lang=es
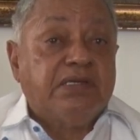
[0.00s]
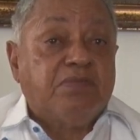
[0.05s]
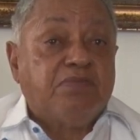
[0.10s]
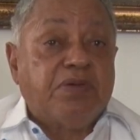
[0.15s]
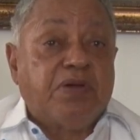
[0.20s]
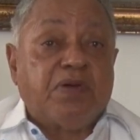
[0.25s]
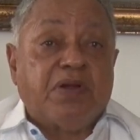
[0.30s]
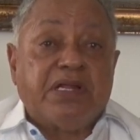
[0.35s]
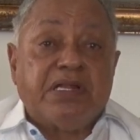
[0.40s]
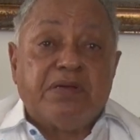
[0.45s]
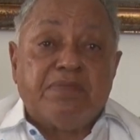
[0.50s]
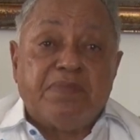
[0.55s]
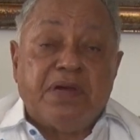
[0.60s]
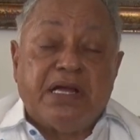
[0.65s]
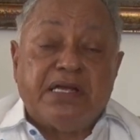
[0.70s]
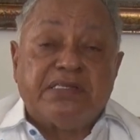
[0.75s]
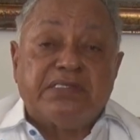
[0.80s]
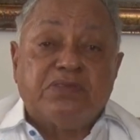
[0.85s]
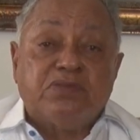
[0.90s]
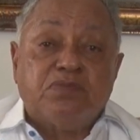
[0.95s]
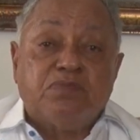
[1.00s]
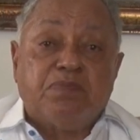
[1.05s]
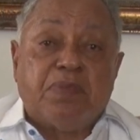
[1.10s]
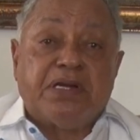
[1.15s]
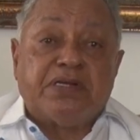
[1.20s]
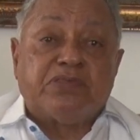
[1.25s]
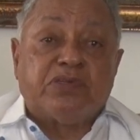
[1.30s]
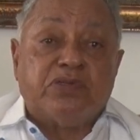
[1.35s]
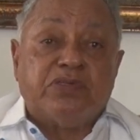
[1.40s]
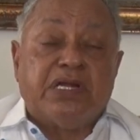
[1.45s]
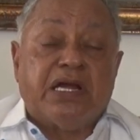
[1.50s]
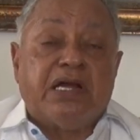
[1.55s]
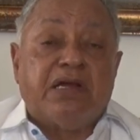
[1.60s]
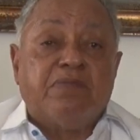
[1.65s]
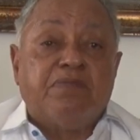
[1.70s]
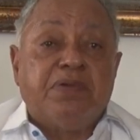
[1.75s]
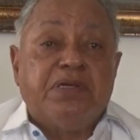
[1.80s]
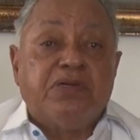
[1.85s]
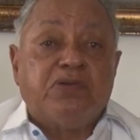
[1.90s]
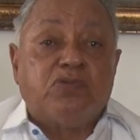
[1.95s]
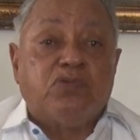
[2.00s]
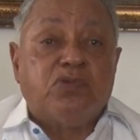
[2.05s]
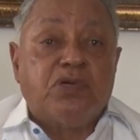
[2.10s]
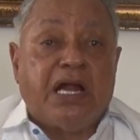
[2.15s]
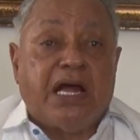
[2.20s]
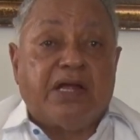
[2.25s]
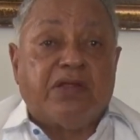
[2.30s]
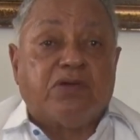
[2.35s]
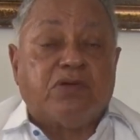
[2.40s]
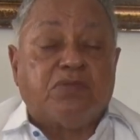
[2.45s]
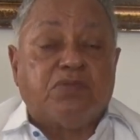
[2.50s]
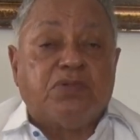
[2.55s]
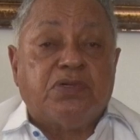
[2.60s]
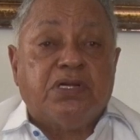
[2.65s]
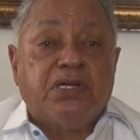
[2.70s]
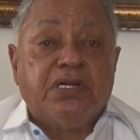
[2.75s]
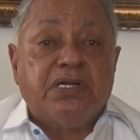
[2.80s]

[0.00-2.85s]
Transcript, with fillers: pero además un personaje vinculado